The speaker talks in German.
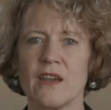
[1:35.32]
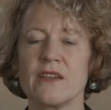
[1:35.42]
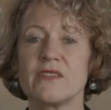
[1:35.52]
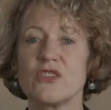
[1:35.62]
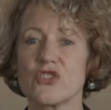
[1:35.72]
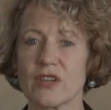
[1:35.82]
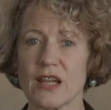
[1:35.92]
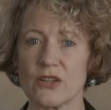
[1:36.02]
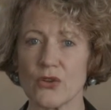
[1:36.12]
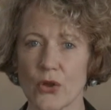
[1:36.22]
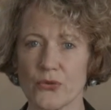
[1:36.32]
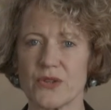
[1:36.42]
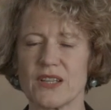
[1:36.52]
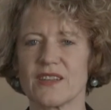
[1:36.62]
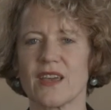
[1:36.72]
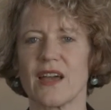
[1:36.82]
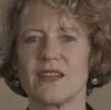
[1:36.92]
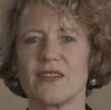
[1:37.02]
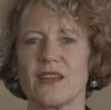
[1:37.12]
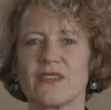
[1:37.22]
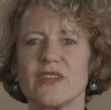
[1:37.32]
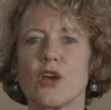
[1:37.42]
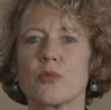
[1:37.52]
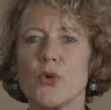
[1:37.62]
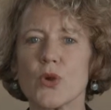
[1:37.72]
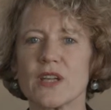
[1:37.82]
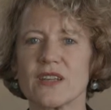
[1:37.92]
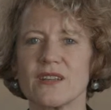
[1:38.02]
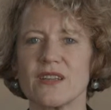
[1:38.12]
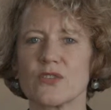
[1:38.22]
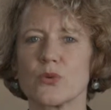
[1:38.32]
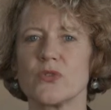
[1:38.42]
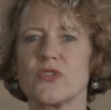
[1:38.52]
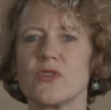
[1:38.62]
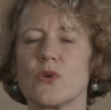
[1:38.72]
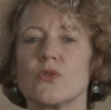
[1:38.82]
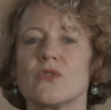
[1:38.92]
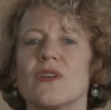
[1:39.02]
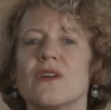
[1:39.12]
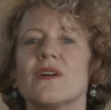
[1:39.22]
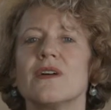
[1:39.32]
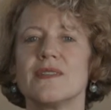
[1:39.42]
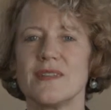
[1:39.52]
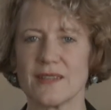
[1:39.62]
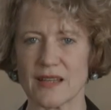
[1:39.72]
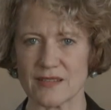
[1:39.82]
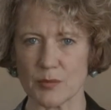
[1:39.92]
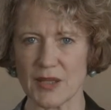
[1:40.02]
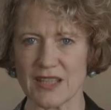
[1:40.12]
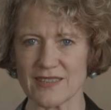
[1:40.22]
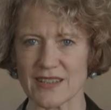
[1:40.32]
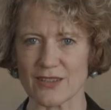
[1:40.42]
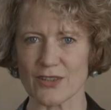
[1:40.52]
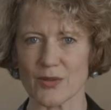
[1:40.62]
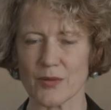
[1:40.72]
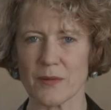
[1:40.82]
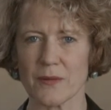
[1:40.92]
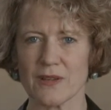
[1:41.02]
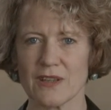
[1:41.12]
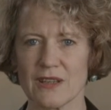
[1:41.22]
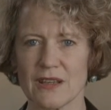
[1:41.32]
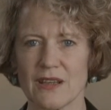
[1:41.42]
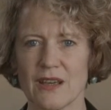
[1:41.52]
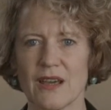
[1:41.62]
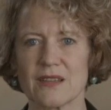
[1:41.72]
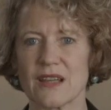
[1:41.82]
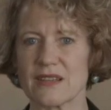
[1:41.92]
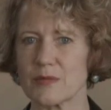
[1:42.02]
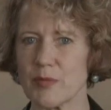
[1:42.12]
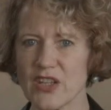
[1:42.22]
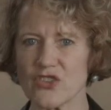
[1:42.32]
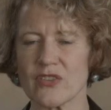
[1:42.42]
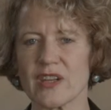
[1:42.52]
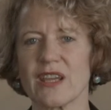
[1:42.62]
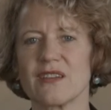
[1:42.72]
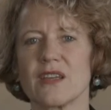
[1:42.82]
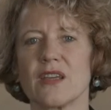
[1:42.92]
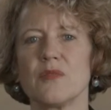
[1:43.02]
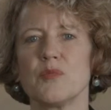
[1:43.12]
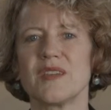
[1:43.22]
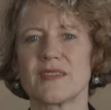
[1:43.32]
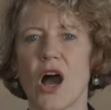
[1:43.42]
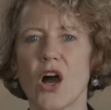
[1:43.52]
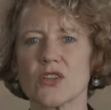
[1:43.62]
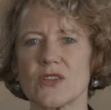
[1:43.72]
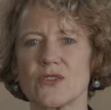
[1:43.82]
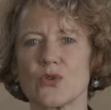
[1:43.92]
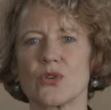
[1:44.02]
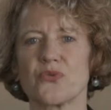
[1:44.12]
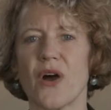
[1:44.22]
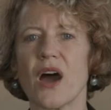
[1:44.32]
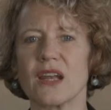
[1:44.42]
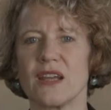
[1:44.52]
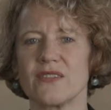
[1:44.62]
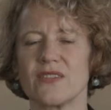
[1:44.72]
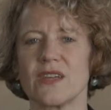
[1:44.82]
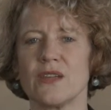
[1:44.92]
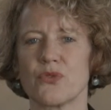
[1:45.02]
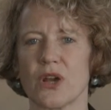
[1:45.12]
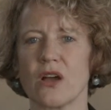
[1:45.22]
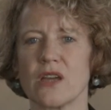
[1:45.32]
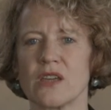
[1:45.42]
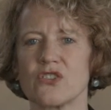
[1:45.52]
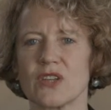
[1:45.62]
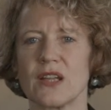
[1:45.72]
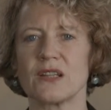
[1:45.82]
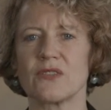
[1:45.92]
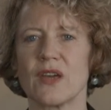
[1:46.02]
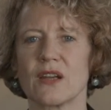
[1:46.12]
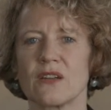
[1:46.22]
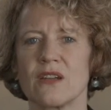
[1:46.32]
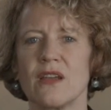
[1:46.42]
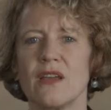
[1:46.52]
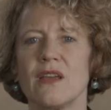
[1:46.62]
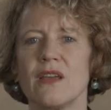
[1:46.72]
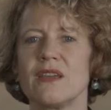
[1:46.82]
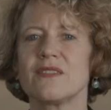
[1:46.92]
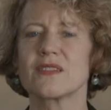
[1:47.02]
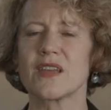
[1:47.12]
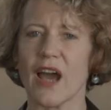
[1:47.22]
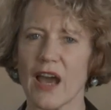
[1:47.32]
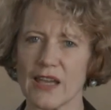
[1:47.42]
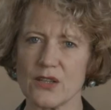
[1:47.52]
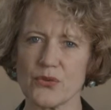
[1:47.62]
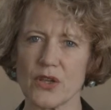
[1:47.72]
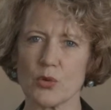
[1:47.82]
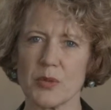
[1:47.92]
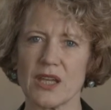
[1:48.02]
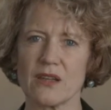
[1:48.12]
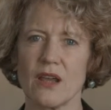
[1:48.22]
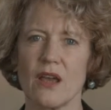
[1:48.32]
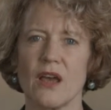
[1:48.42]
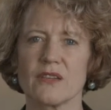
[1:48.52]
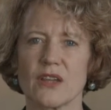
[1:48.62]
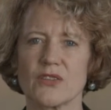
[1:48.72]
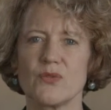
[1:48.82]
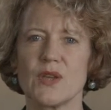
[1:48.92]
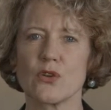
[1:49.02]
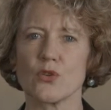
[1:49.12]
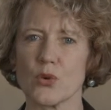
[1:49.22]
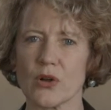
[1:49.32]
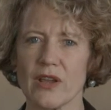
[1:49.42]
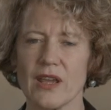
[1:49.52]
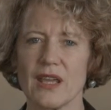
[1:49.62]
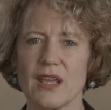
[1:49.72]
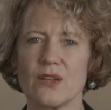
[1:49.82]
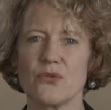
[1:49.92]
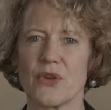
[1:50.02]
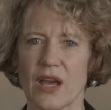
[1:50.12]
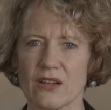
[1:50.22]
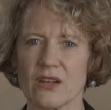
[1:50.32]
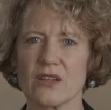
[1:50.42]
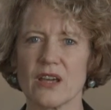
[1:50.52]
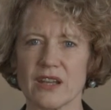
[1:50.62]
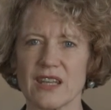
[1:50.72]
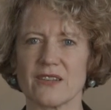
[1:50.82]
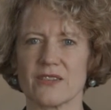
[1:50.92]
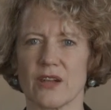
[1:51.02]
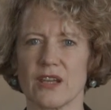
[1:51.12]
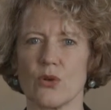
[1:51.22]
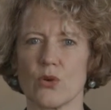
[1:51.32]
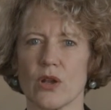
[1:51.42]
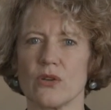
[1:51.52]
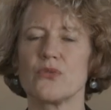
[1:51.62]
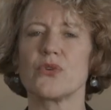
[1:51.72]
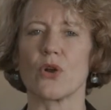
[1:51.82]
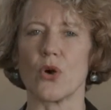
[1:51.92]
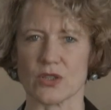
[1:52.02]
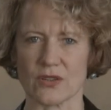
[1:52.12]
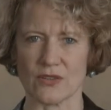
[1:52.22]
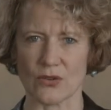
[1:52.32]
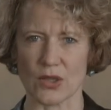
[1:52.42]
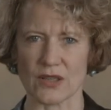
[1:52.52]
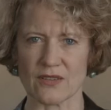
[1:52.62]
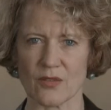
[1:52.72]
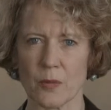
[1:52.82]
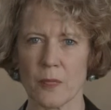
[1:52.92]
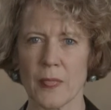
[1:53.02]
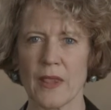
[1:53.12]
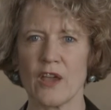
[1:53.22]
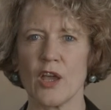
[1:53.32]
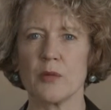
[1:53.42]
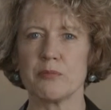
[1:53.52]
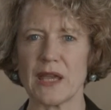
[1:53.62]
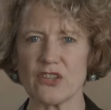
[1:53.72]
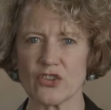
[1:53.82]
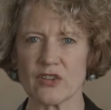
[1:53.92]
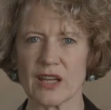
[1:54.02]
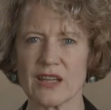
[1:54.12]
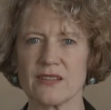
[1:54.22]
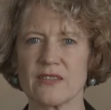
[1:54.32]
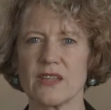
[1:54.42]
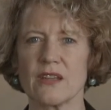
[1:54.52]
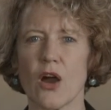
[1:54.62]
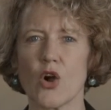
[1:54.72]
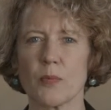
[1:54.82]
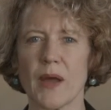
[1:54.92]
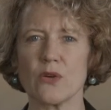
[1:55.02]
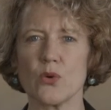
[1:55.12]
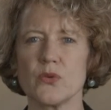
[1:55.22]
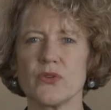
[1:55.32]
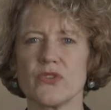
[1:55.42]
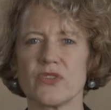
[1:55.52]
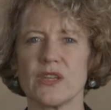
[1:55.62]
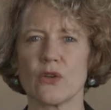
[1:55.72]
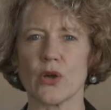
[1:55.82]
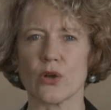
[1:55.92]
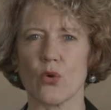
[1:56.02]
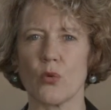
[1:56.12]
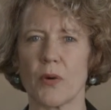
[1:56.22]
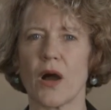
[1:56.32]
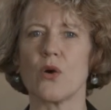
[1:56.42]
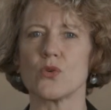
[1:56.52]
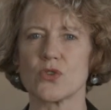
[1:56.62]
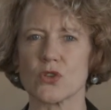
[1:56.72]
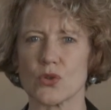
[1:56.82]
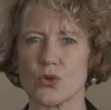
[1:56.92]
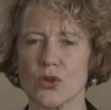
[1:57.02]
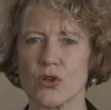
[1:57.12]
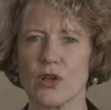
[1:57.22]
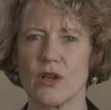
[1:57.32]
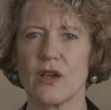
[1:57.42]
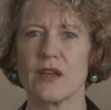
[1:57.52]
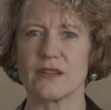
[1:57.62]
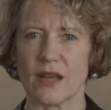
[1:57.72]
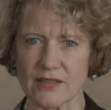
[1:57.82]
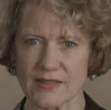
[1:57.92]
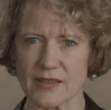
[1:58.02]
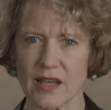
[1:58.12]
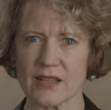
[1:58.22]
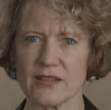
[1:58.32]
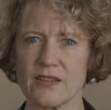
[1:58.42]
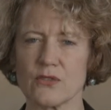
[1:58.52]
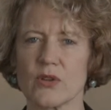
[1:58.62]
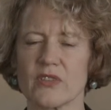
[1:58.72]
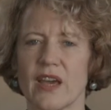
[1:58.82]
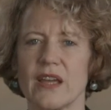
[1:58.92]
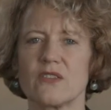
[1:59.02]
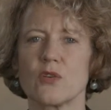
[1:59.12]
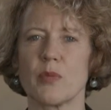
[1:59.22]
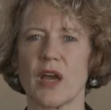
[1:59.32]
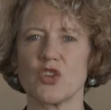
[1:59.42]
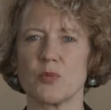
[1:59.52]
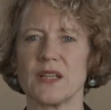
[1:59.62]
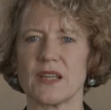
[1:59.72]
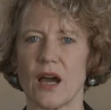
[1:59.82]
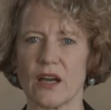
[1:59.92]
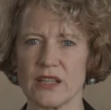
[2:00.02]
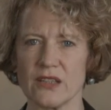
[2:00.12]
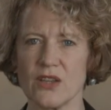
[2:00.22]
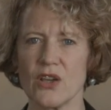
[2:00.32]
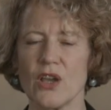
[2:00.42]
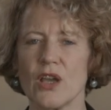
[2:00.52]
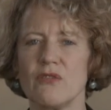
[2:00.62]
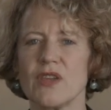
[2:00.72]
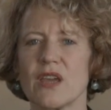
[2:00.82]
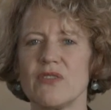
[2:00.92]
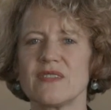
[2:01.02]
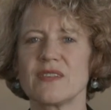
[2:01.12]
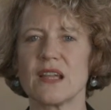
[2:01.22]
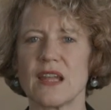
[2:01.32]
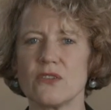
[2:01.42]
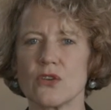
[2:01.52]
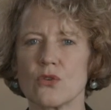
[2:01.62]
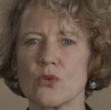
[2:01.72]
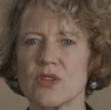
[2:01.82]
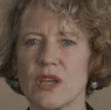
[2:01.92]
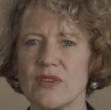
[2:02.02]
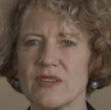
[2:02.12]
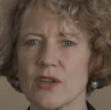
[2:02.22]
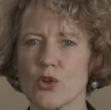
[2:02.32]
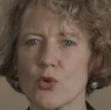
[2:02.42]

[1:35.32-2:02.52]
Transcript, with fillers: Sie stellen Öffentlichkeit her, sie ermöglichen Diskussion, sie sensibilisieren. Dass Menschenrechte missachtet oder fahrlässig in Frage gestellt werden, ist kein Phänomen, das wir nur in fernen Kriegsregionen verorten sollten. Menschenrechte sind auch bei uns in Europa unter Druck. Das zeigt sich zurzeit zum Beispiel darin, wie gewisse Länder und gewisse